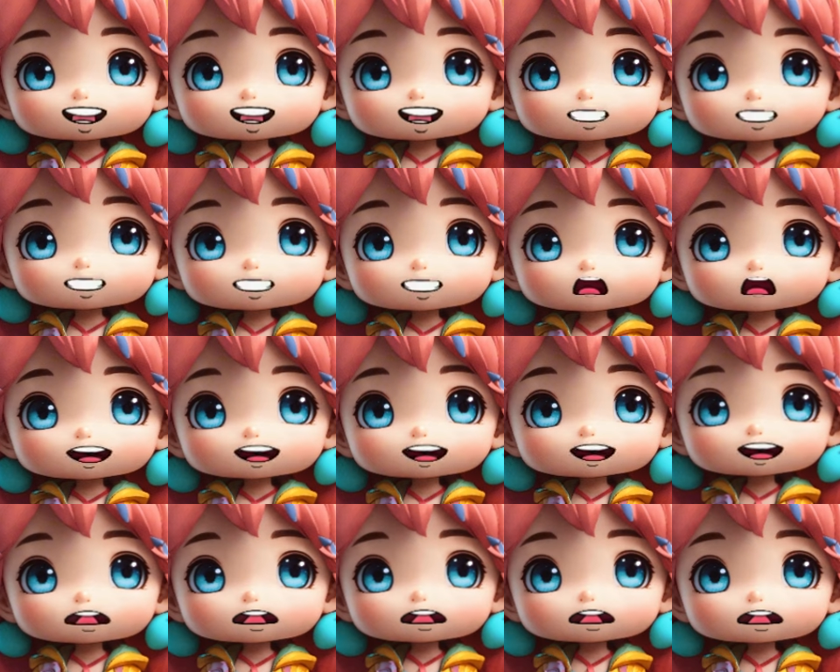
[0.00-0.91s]
hal yang
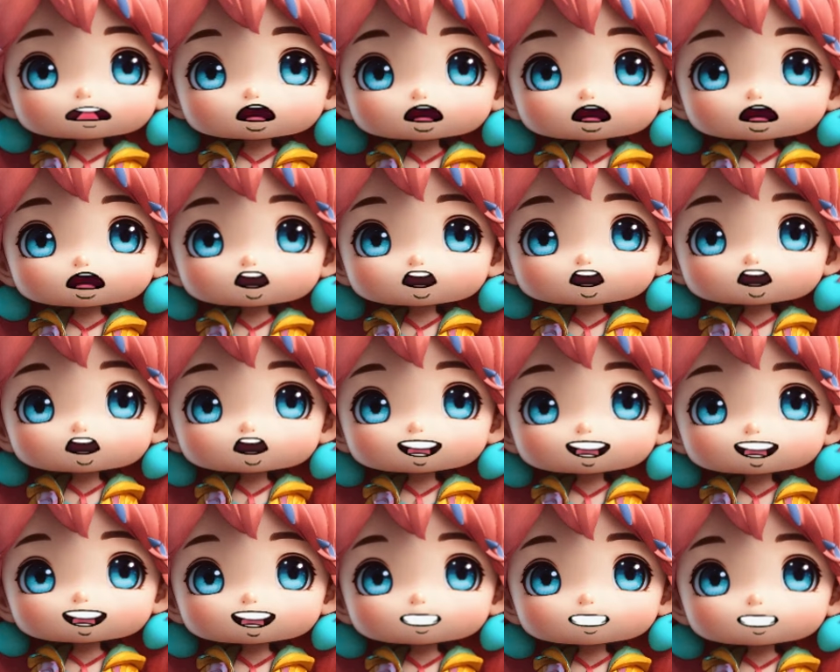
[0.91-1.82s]
dijelaskan oleh
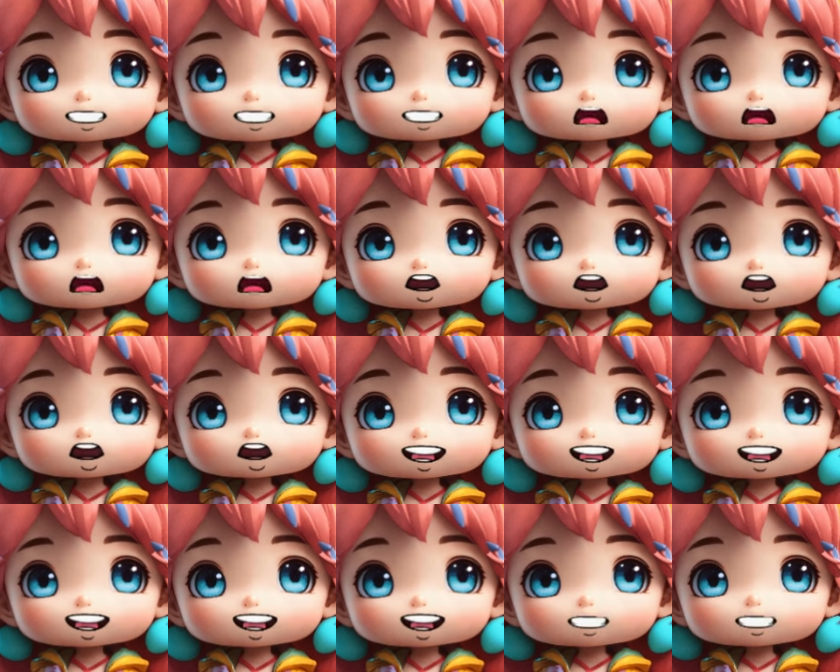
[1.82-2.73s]
CEO padanya.
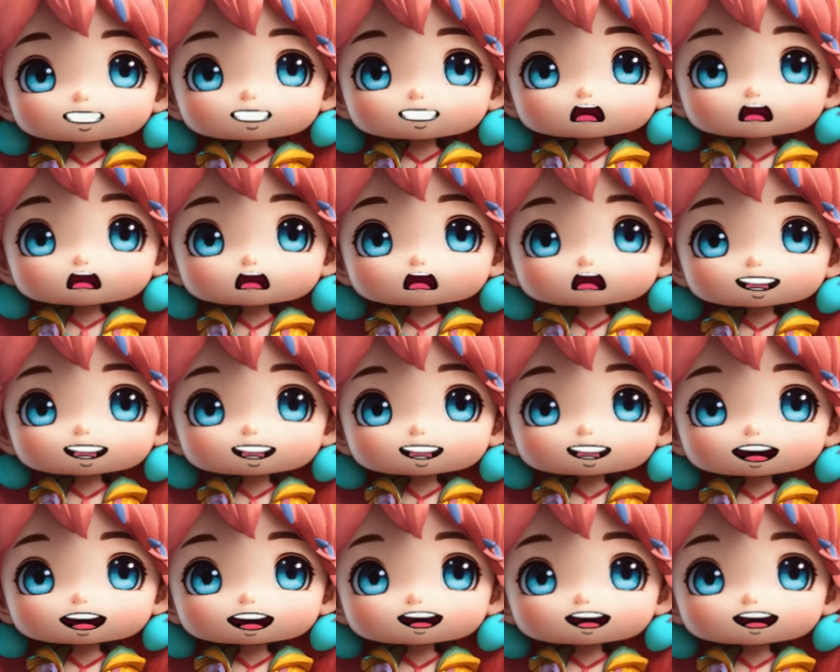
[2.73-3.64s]

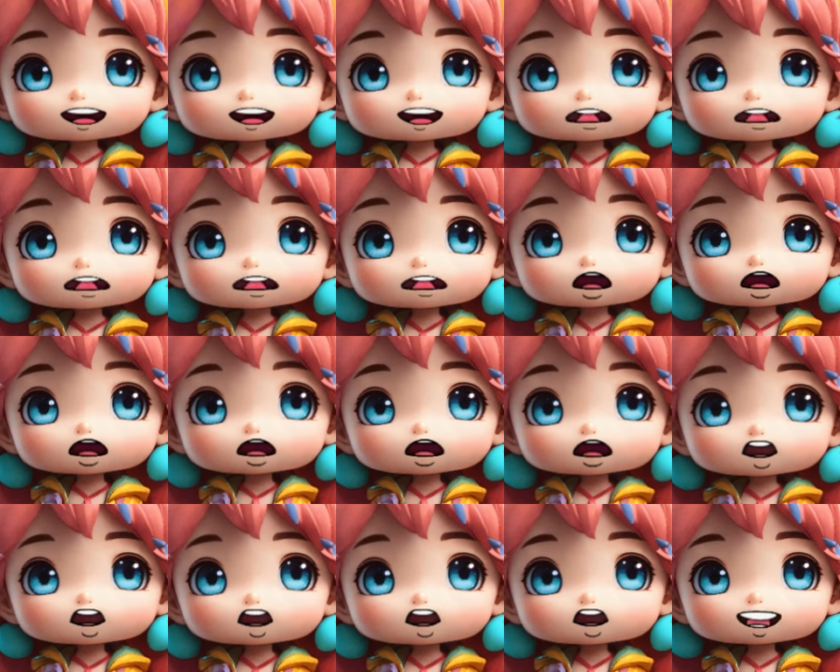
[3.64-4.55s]
Terkadang bahkan Kina
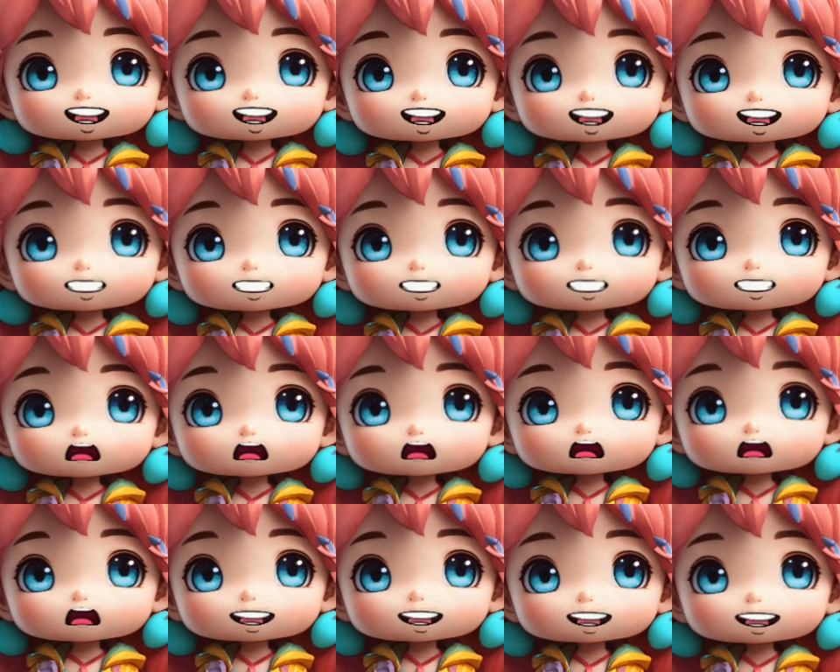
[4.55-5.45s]
bisa memberikannya
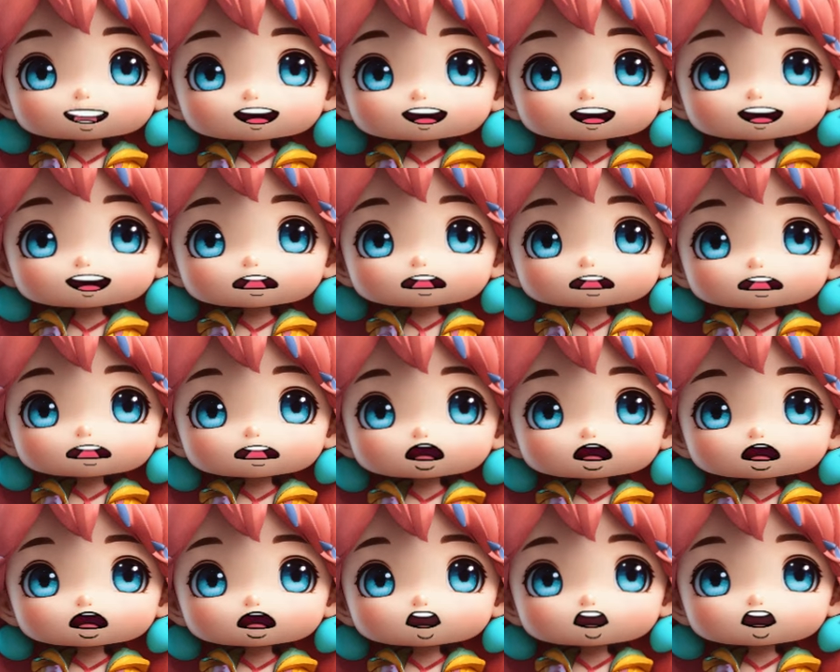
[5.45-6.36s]
saran yang
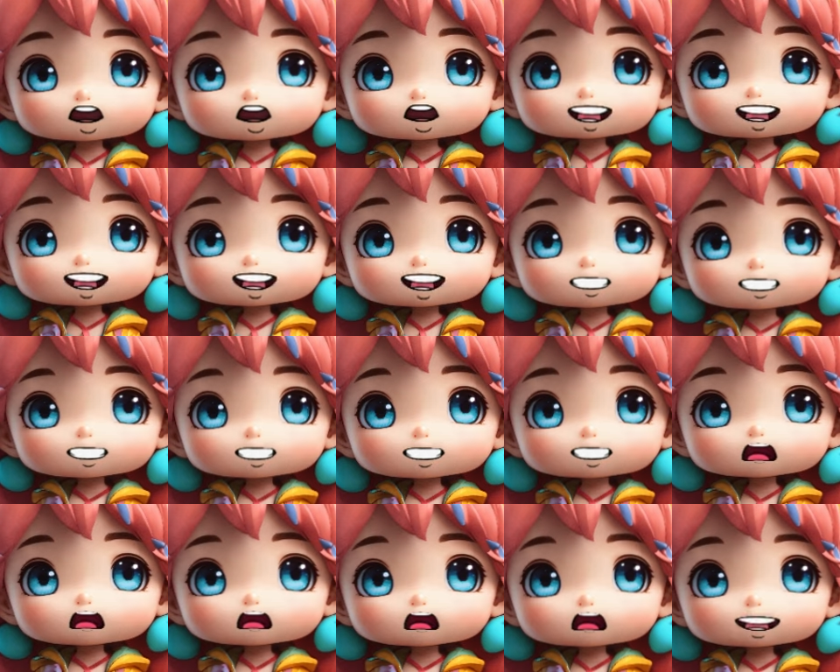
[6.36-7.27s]
berguna. Ini
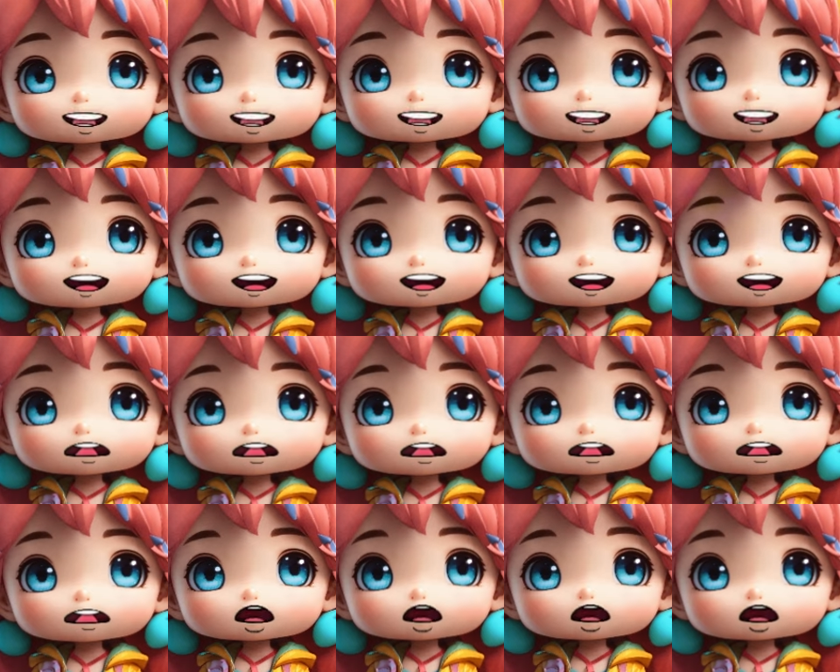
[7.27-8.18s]
membuatnya
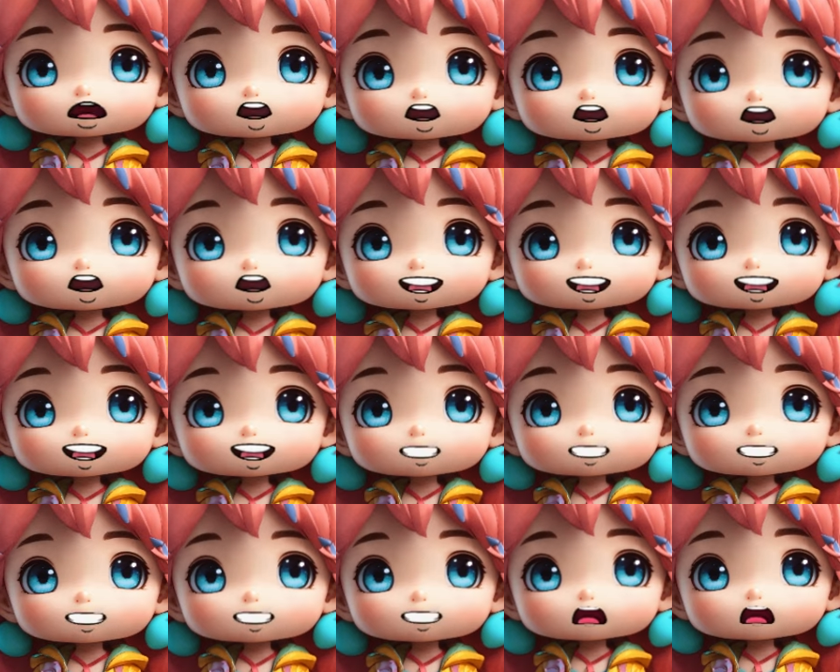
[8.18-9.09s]
merasa cukup
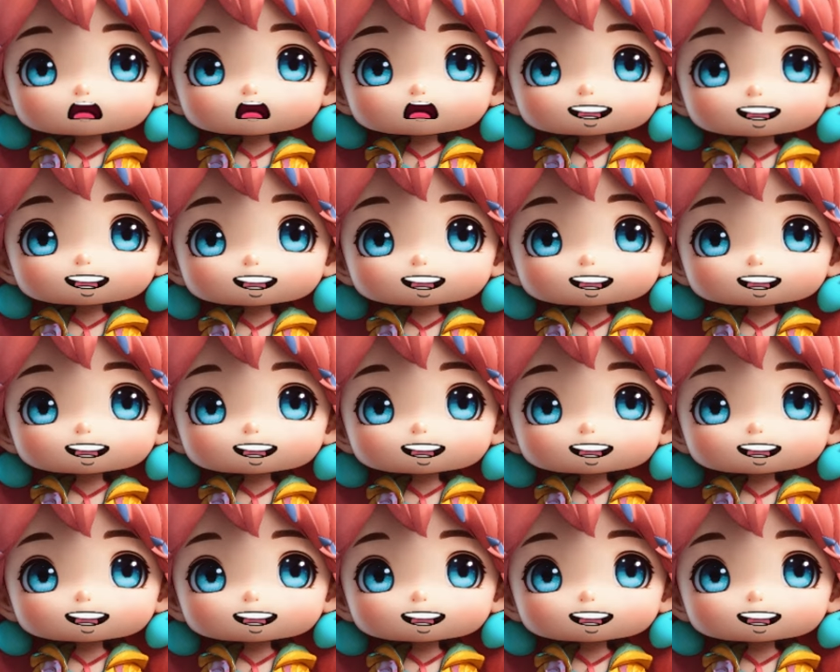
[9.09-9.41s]
puas.